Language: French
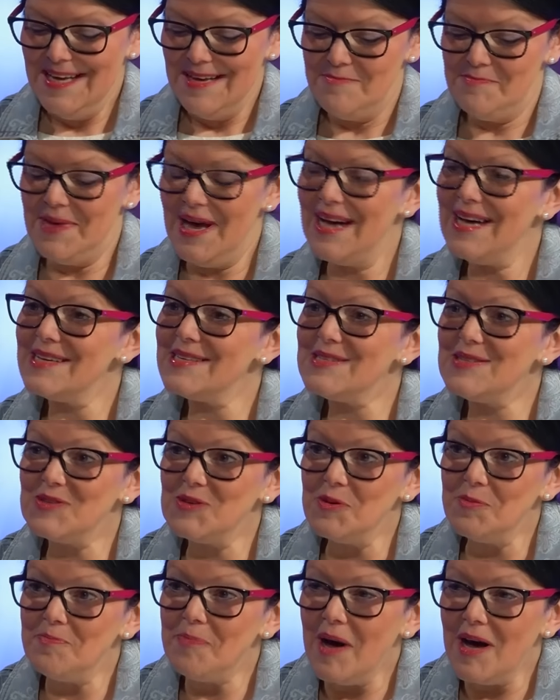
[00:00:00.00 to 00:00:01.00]
Mars
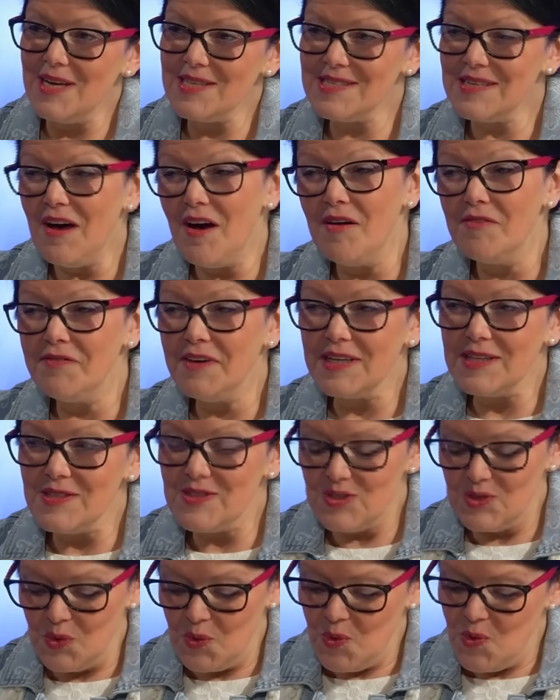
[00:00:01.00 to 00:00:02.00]
passe en
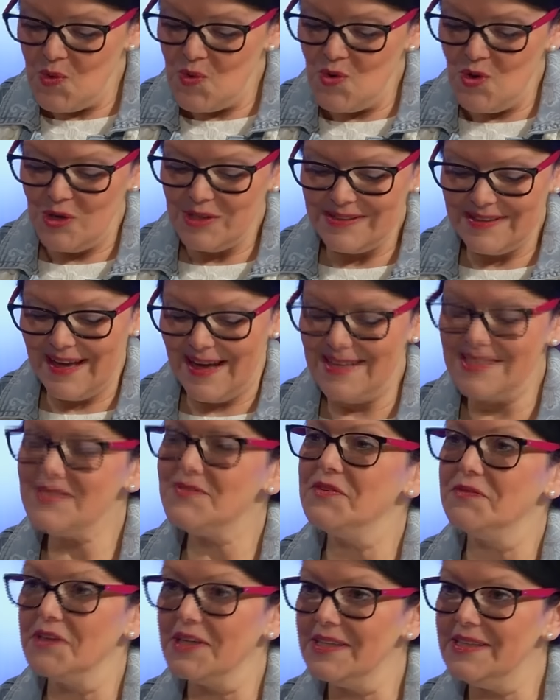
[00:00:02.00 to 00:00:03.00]
verso le 13
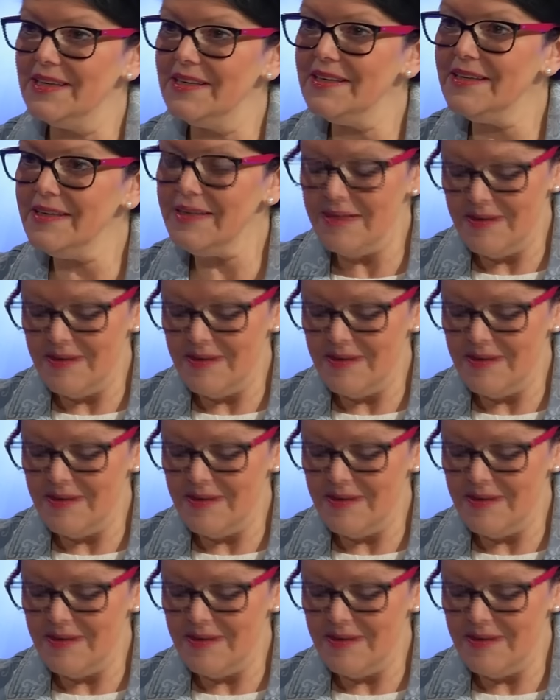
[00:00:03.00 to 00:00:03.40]
février.